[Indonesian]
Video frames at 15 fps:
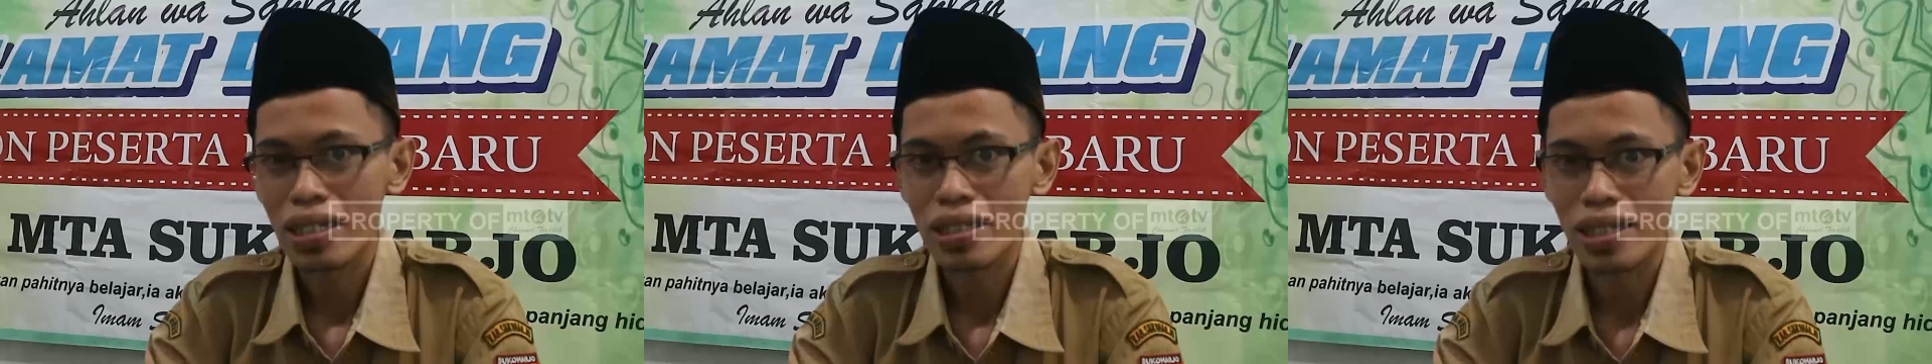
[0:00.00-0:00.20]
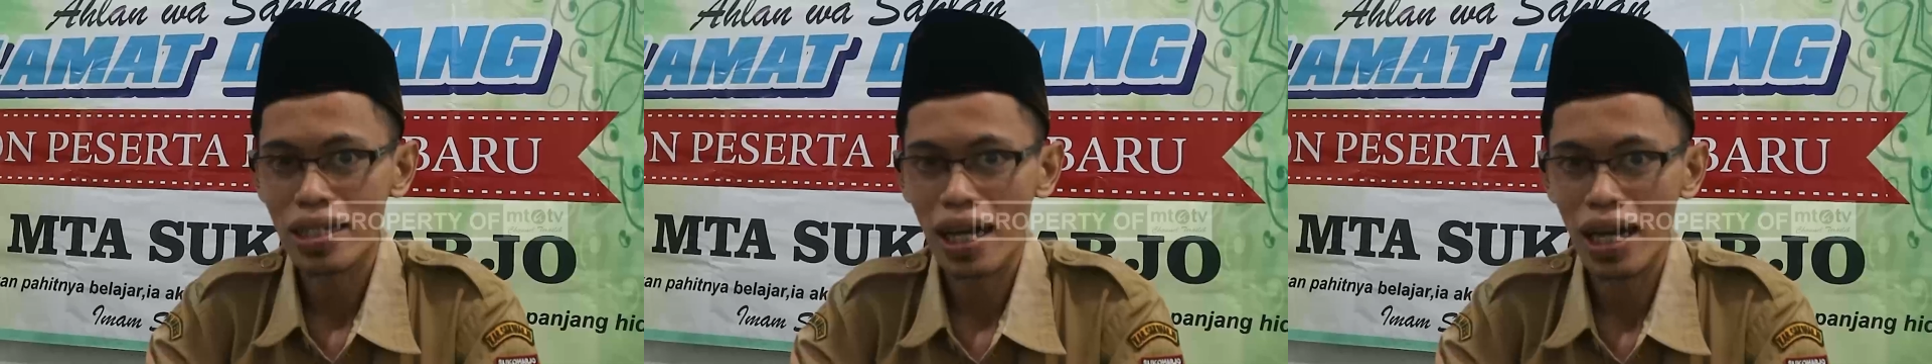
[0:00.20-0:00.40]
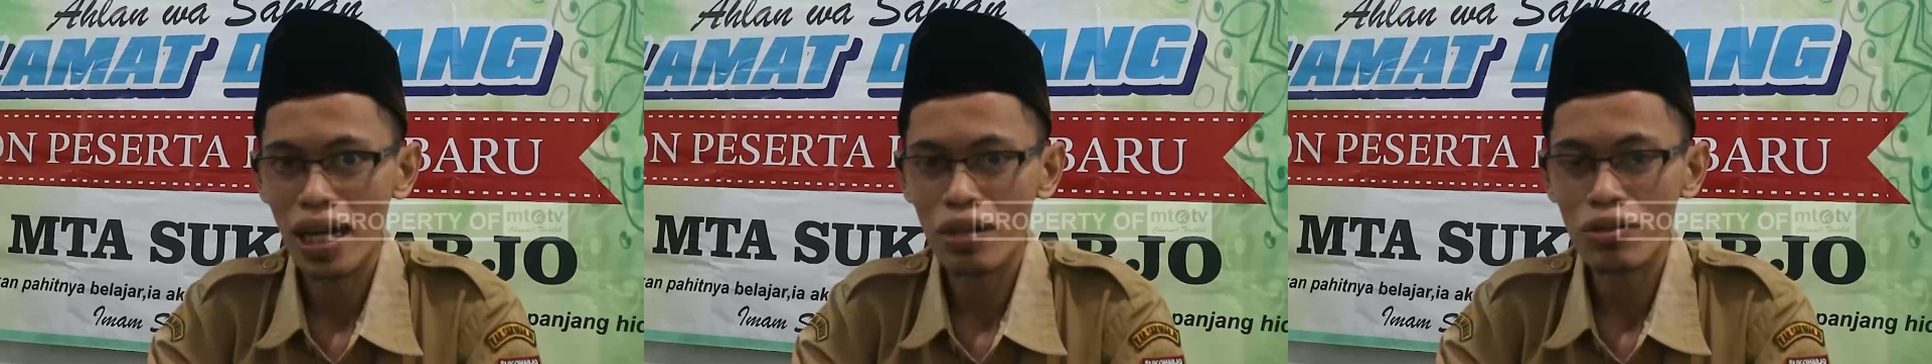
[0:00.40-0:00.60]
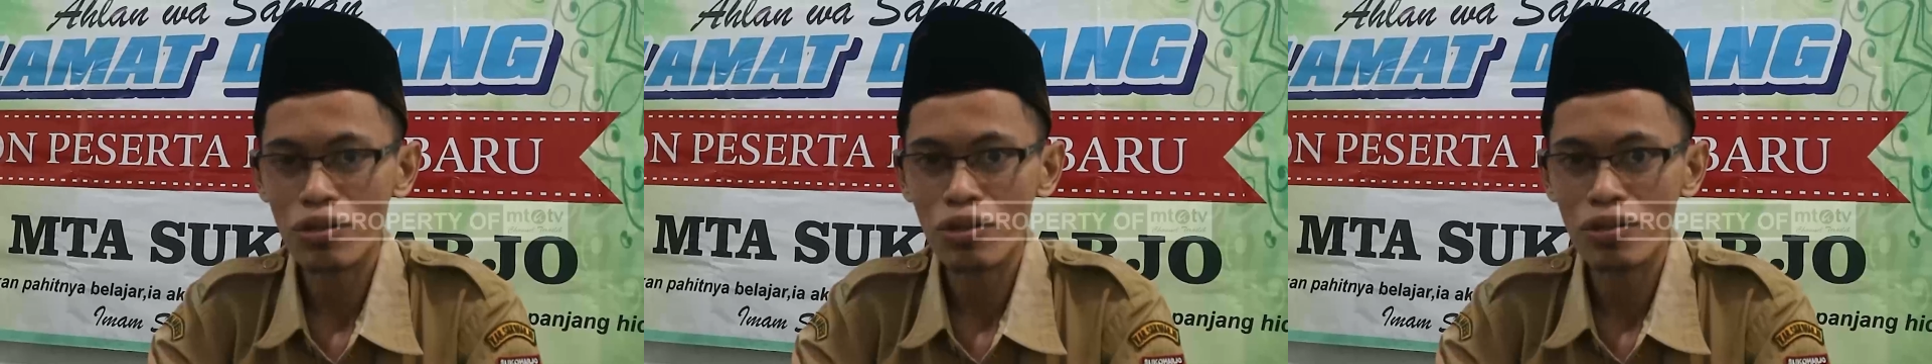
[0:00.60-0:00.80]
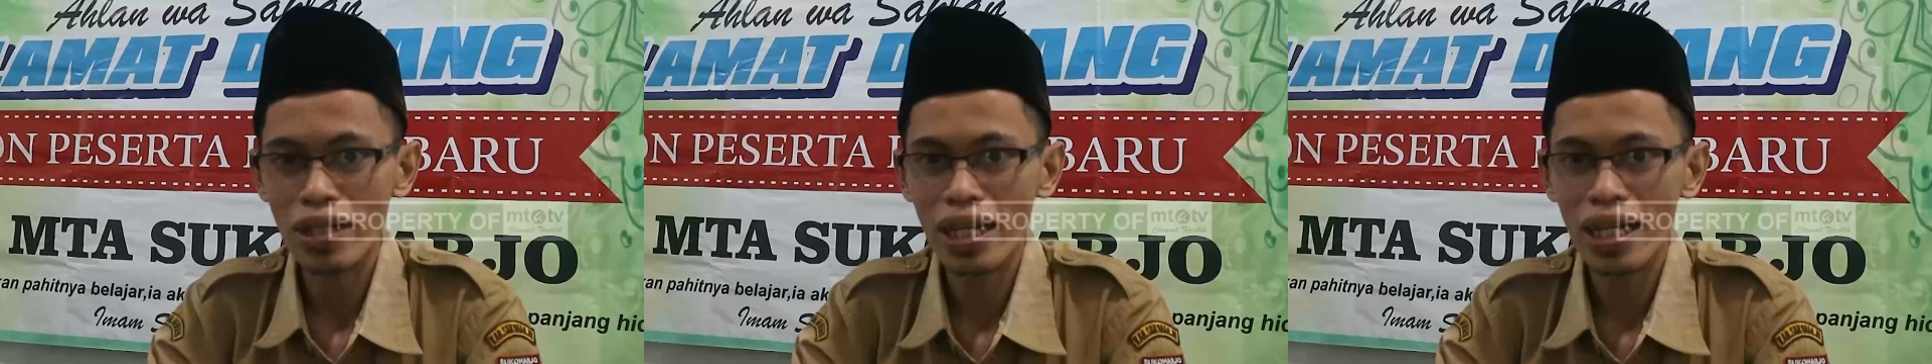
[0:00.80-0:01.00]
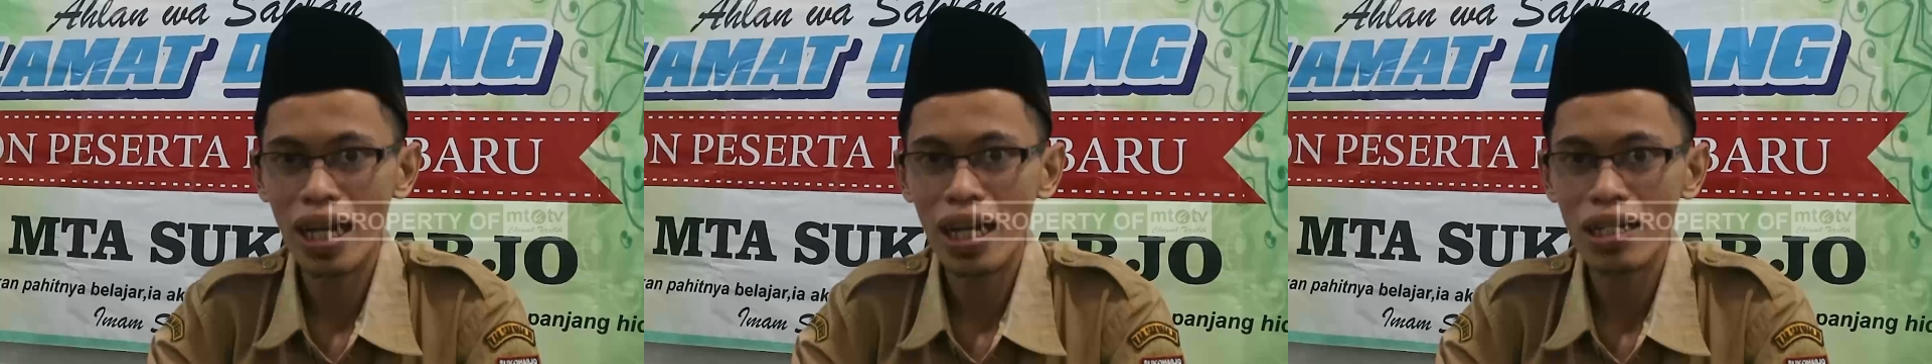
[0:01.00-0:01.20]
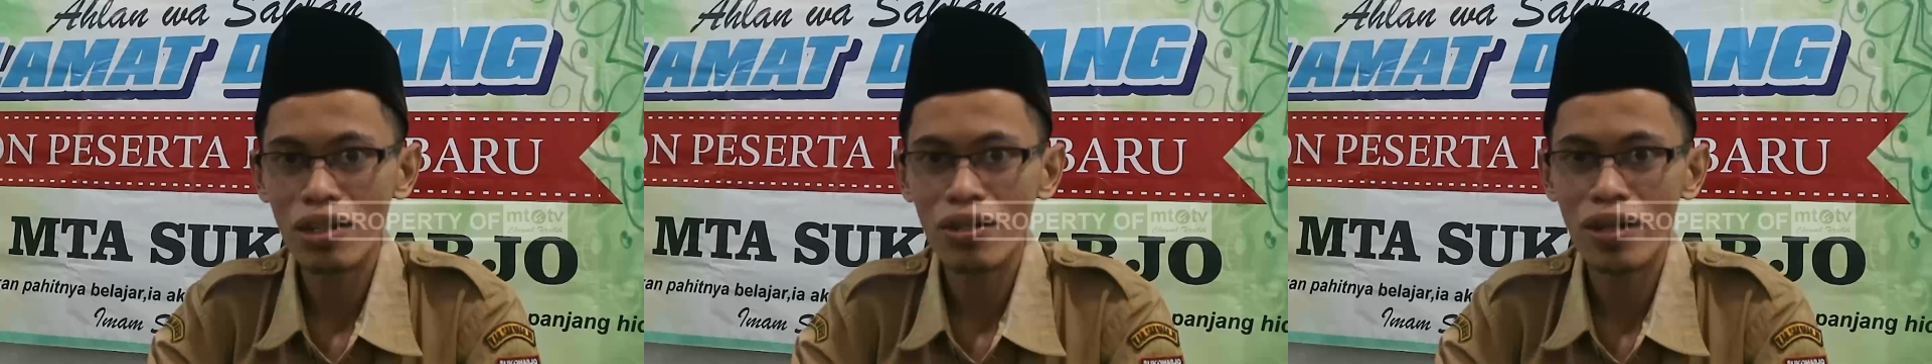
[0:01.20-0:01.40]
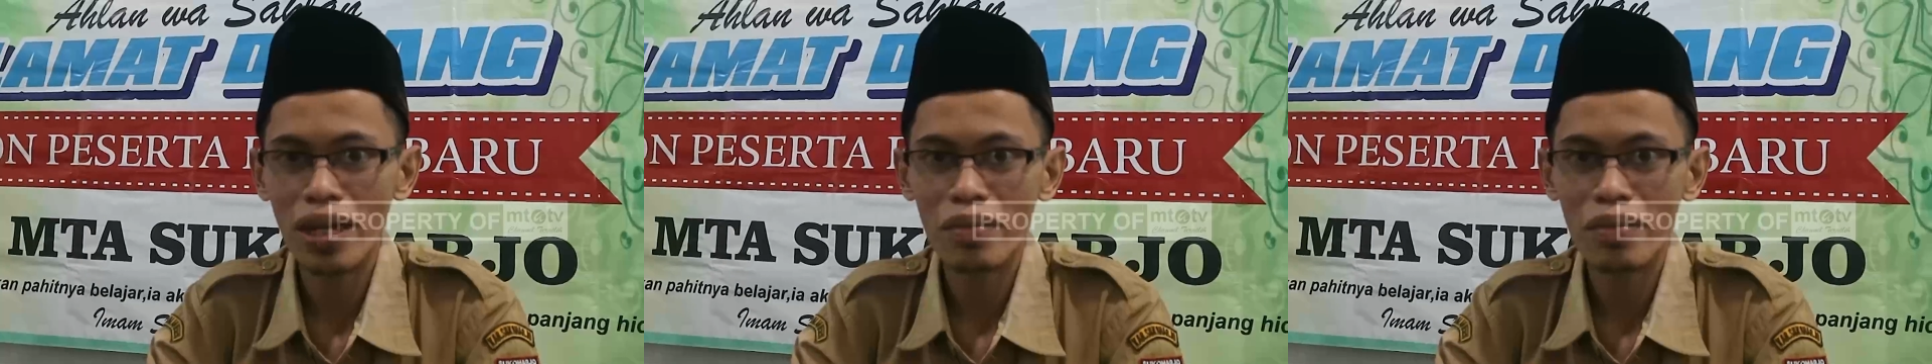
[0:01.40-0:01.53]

Sedangkan untuk TK non